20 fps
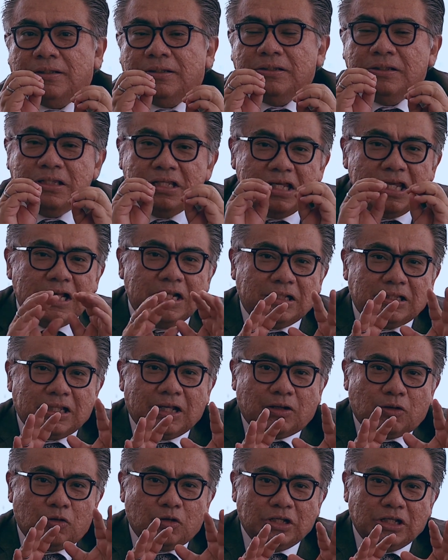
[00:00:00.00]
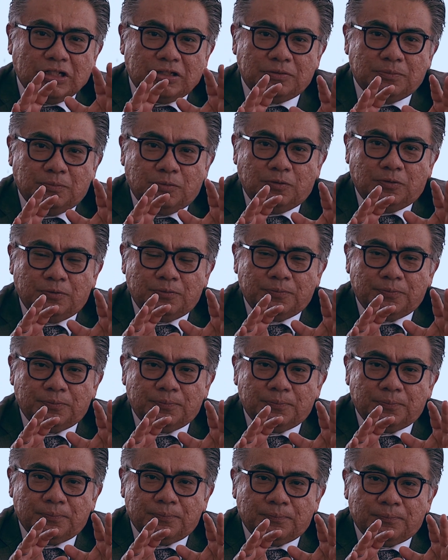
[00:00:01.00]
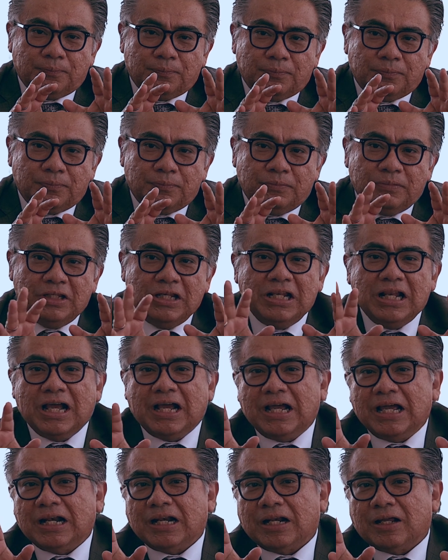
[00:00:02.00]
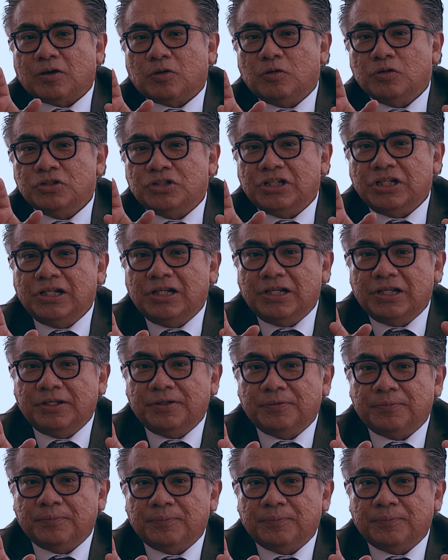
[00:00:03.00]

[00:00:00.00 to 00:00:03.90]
ni el terrorismo, ni la guerra con Chile